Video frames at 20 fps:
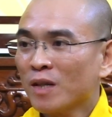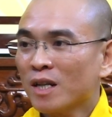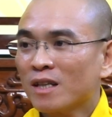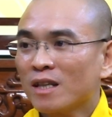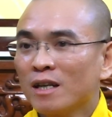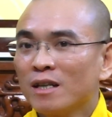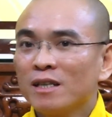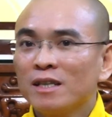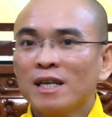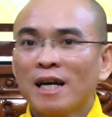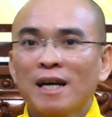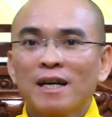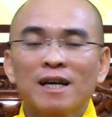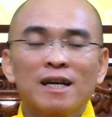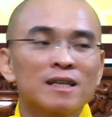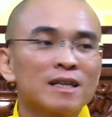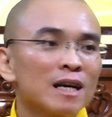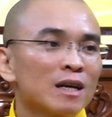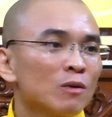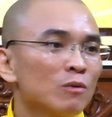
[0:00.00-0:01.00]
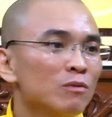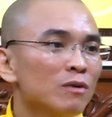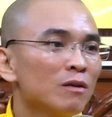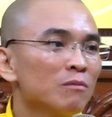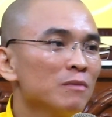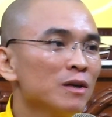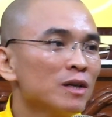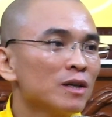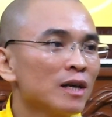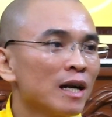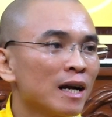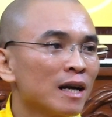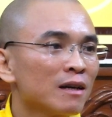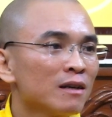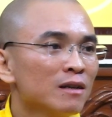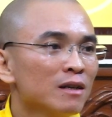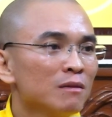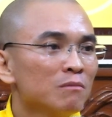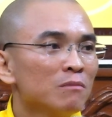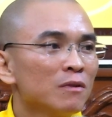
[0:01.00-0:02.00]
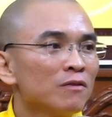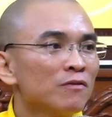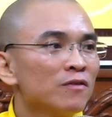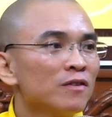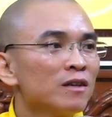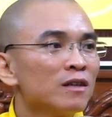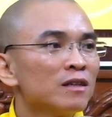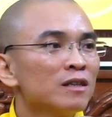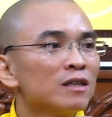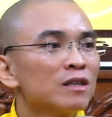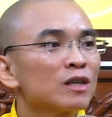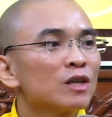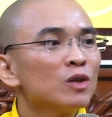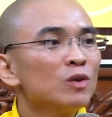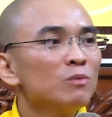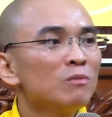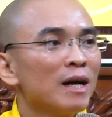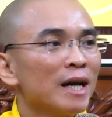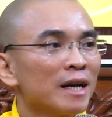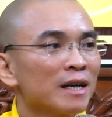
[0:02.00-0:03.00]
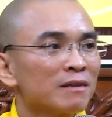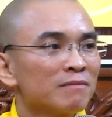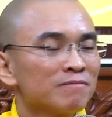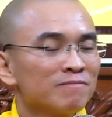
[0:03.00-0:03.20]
Tỉnh dậy anh ta cũng không biết rằng mình vừa được cứu mạng,